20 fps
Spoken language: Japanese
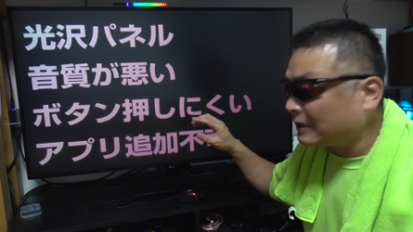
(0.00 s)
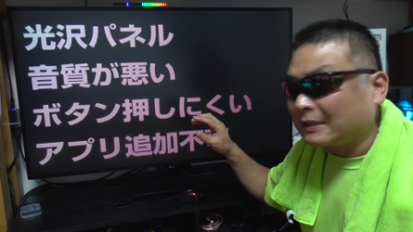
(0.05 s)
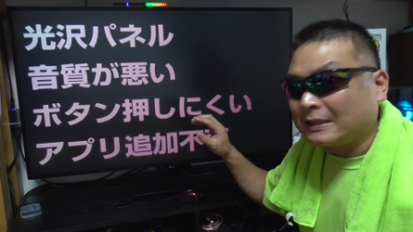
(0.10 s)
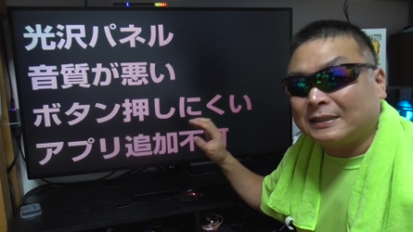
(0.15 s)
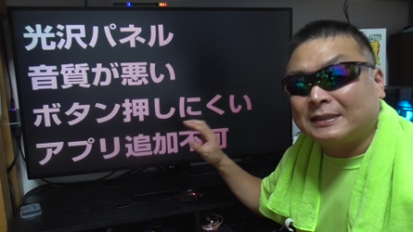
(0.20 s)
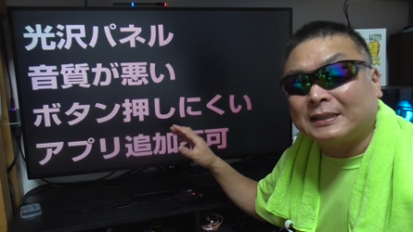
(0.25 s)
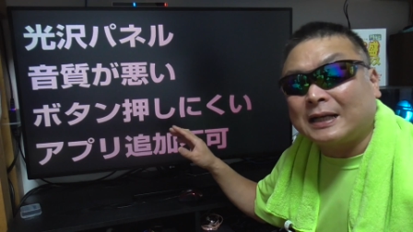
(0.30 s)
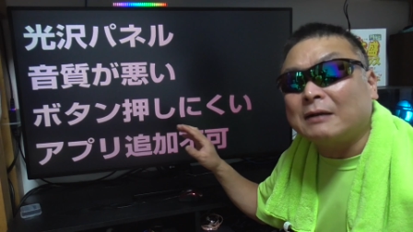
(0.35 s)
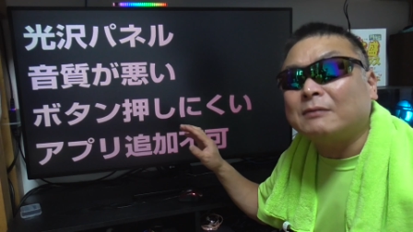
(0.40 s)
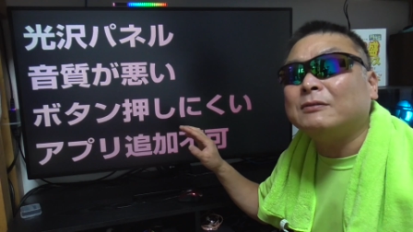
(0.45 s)
あって
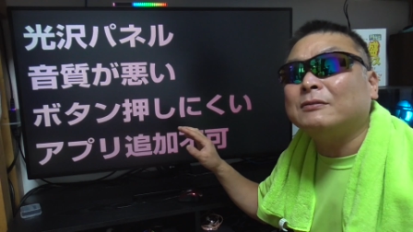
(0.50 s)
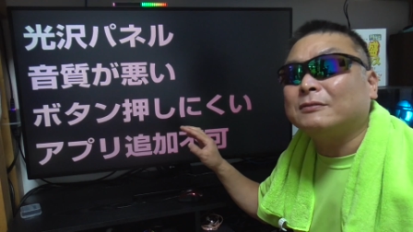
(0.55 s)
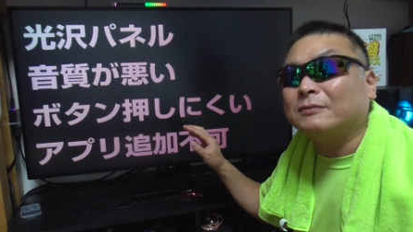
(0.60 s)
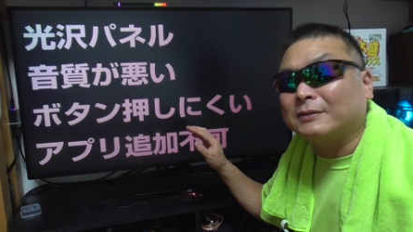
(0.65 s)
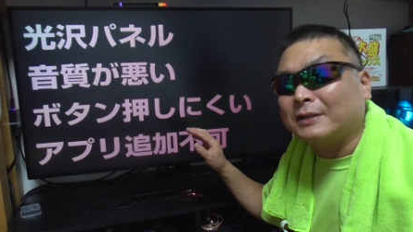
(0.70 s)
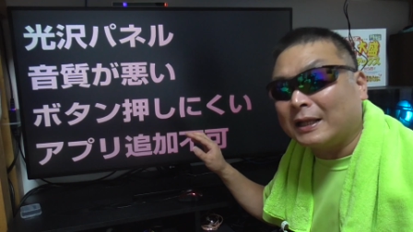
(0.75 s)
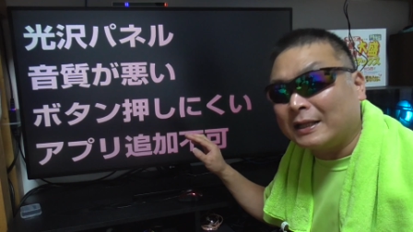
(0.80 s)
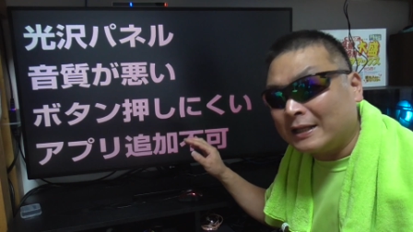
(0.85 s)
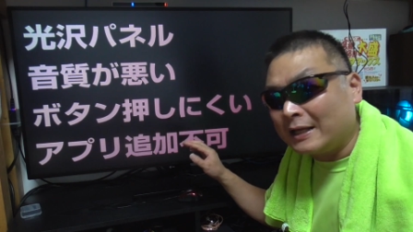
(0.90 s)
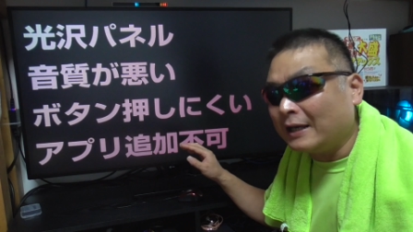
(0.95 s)
四角く
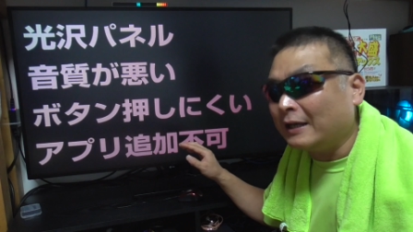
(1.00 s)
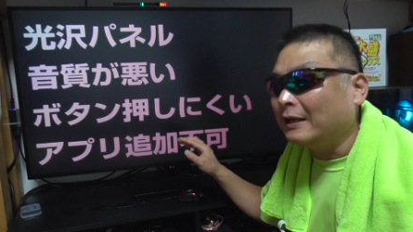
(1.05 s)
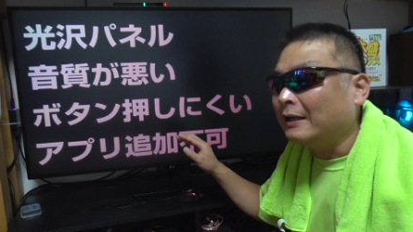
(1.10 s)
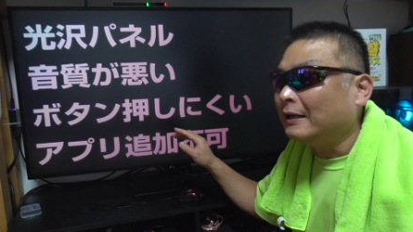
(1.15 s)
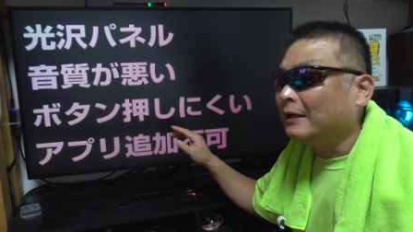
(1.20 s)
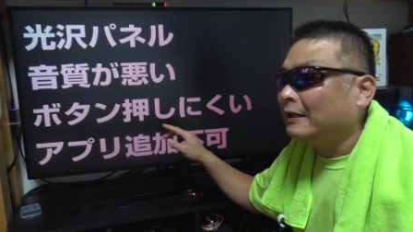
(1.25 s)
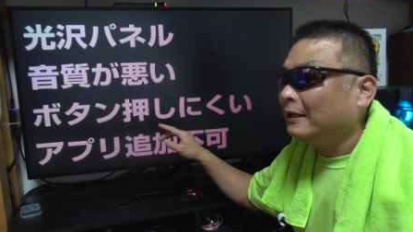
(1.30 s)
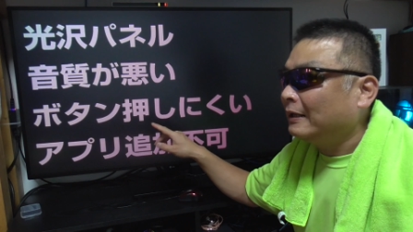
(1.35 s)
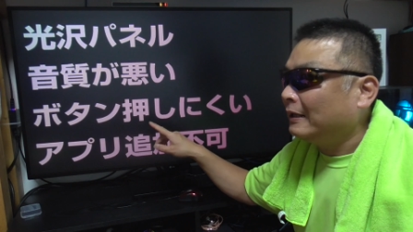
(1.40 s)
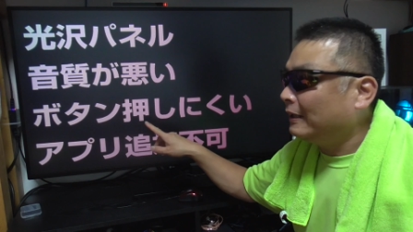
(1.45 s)
てね、
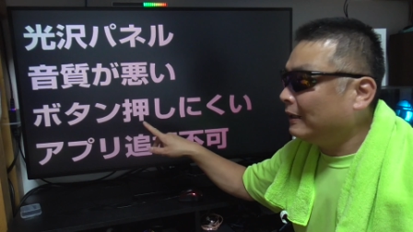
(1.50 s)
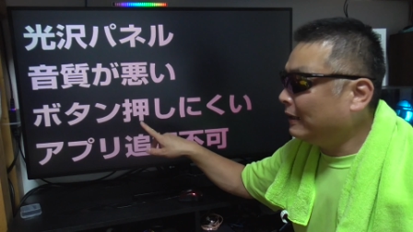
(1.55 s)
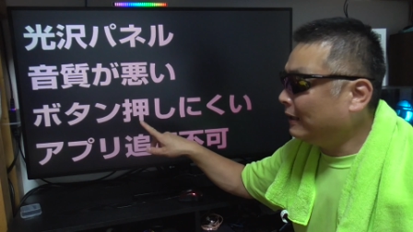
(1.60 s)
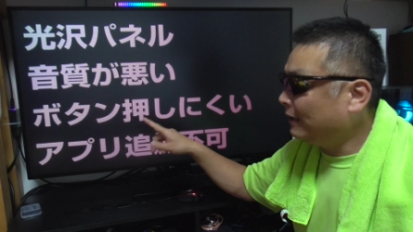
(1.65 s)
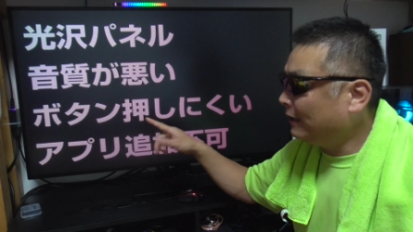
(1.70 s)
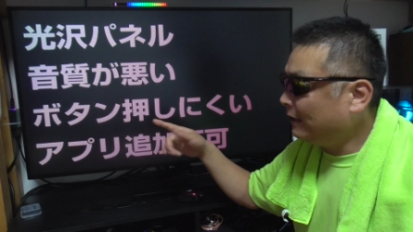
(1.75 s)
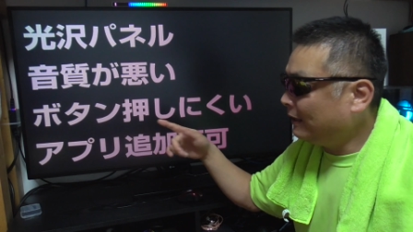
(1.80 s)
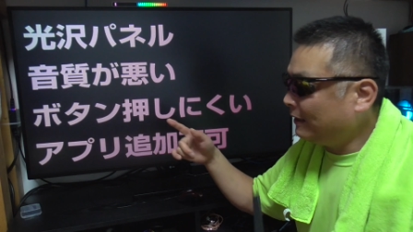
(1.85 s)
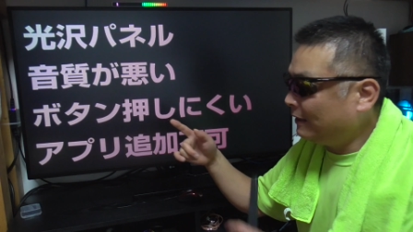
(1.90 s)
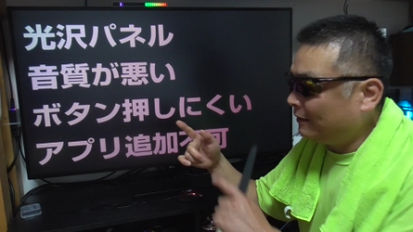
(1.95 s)

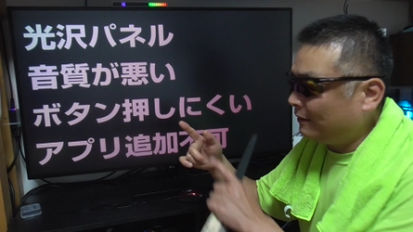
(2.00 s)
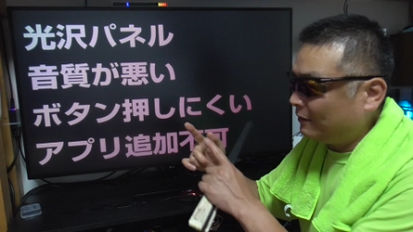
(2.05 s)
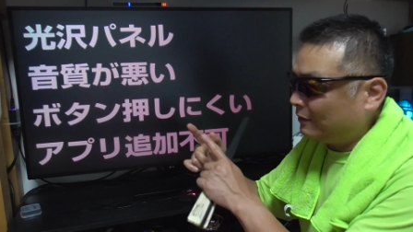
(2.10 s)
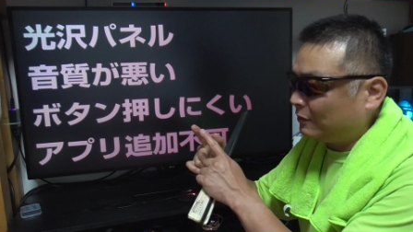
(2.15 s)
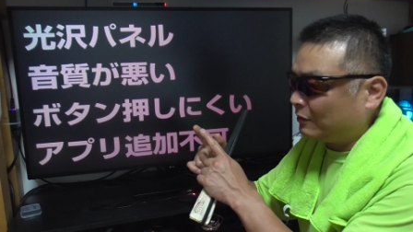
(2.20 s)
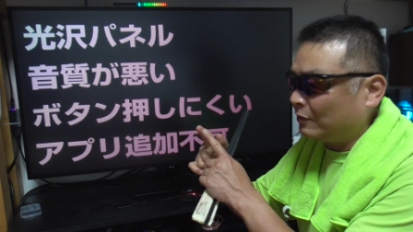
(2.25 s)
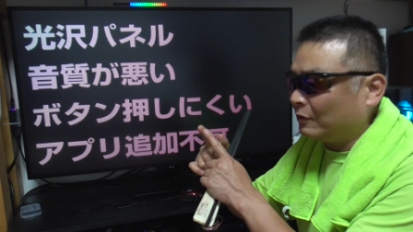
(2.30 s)
えー、